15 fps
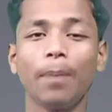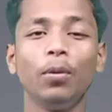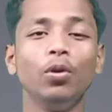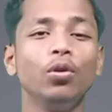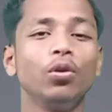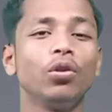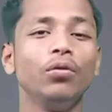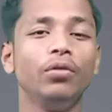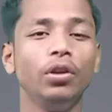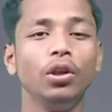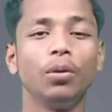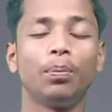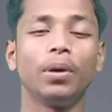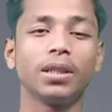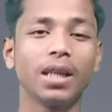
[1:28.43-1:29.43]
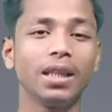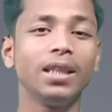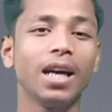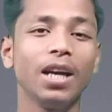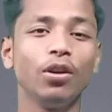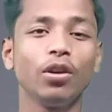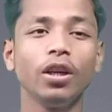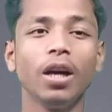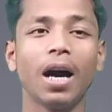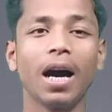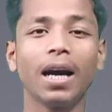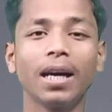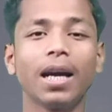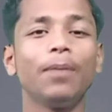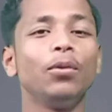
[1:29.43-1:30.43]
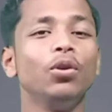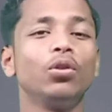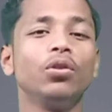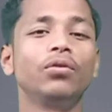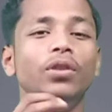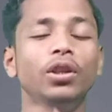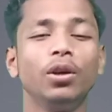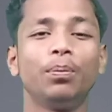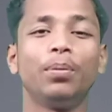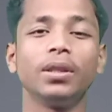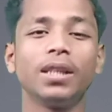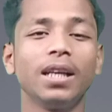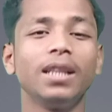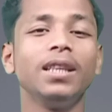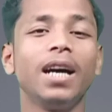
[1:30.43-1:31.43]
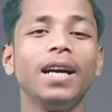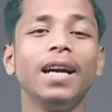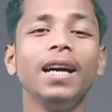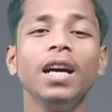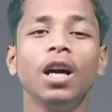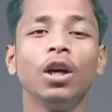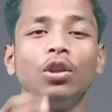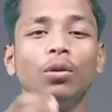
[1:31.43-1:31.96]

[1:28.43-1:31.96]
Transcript: आप लोगों को वीडियो पसंद आए होगी अगर आप लोगों को वीडियो पसंद आए हैं